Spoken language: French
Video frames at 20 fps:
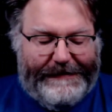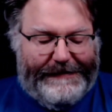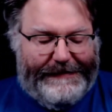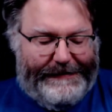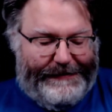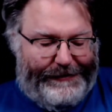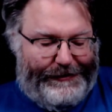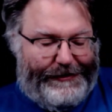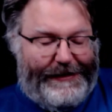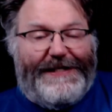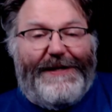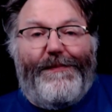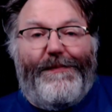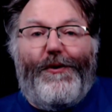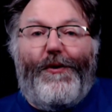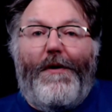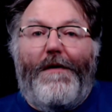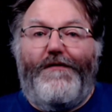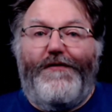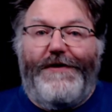Je sais pas
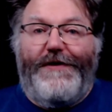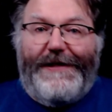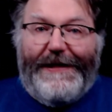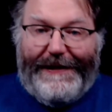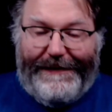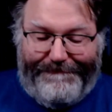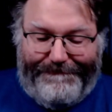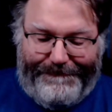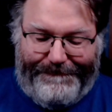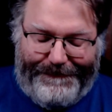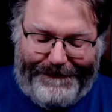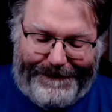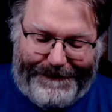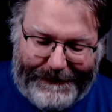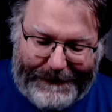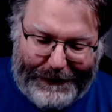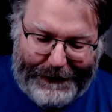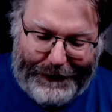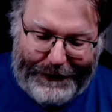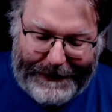quoi vous dire.
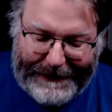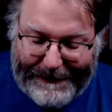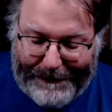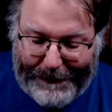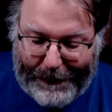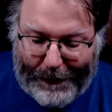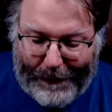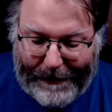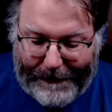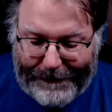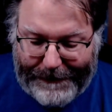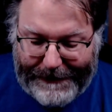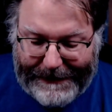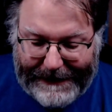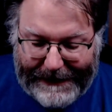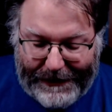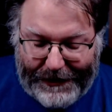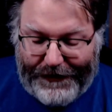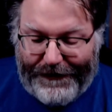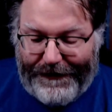Je sais pas quoi vous dire.
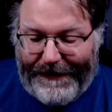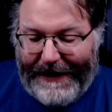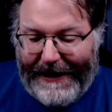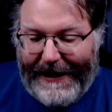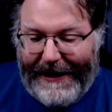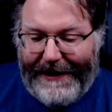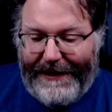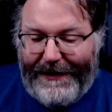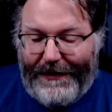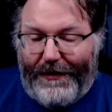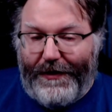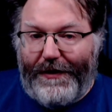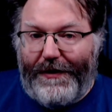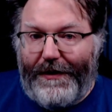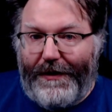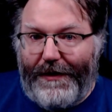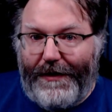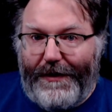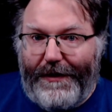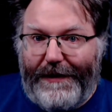Je viens
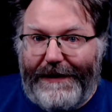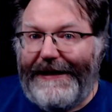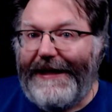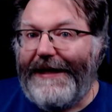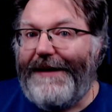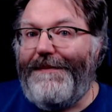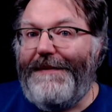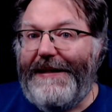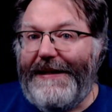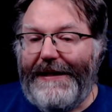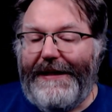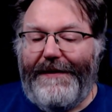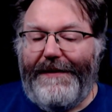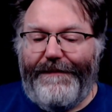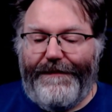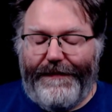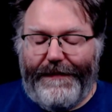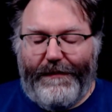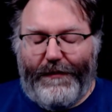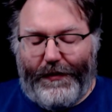de terminer
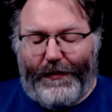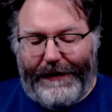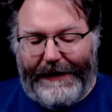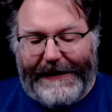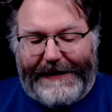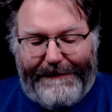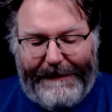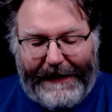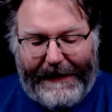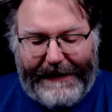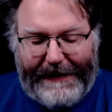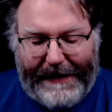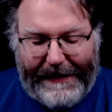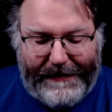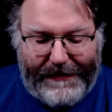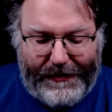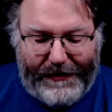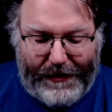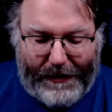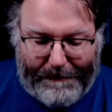mon
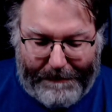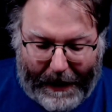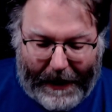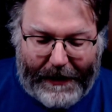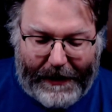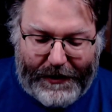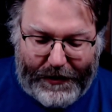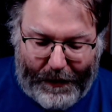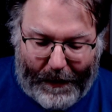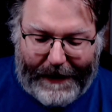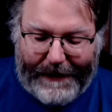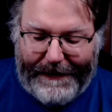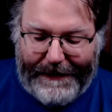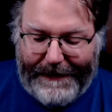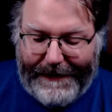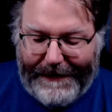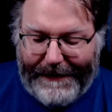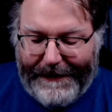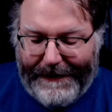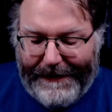expérience de Box One
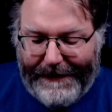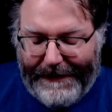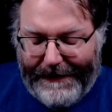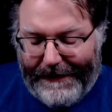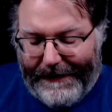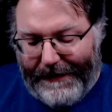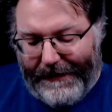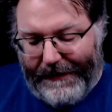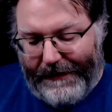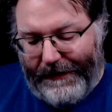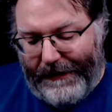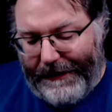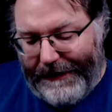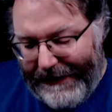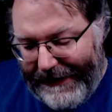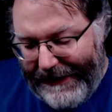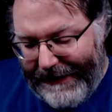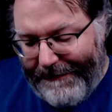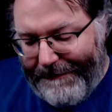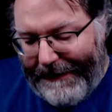de
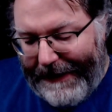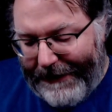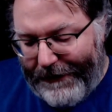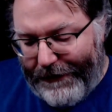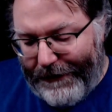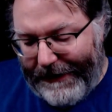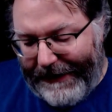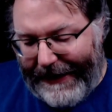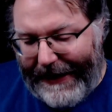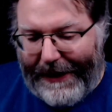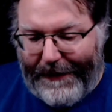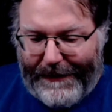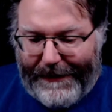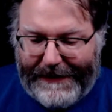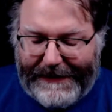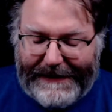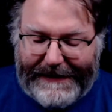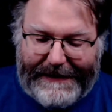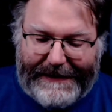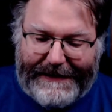Neil Patrick
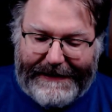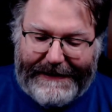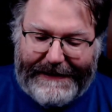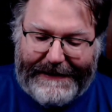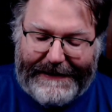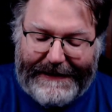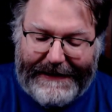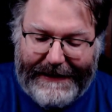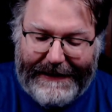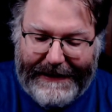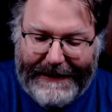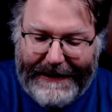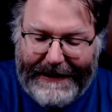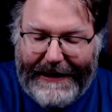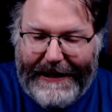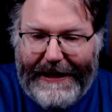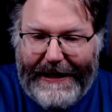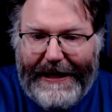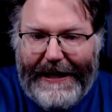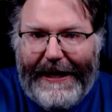Harris.
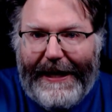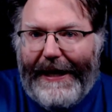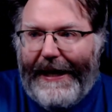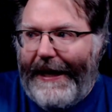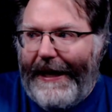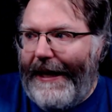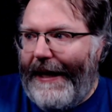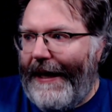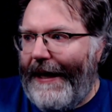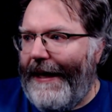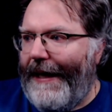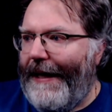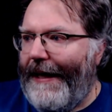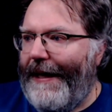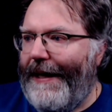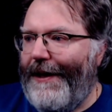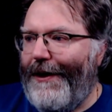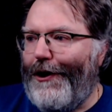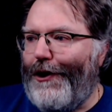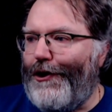
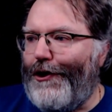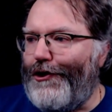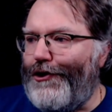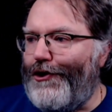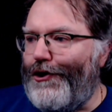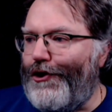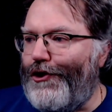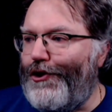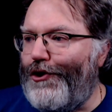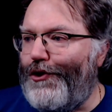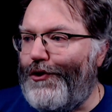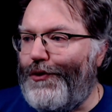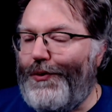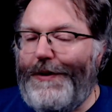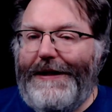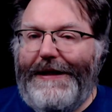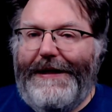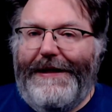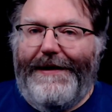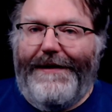Et euh, je
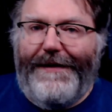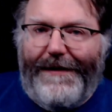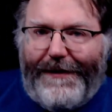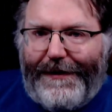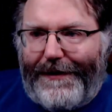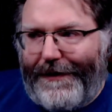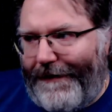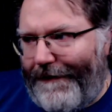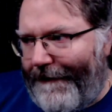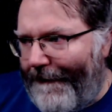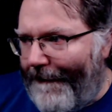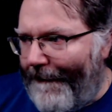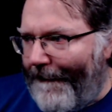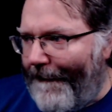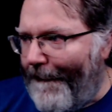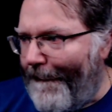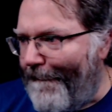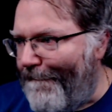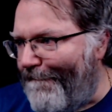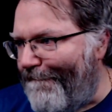suis.
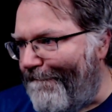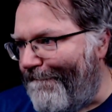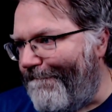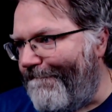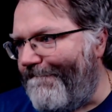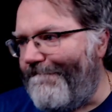Euh,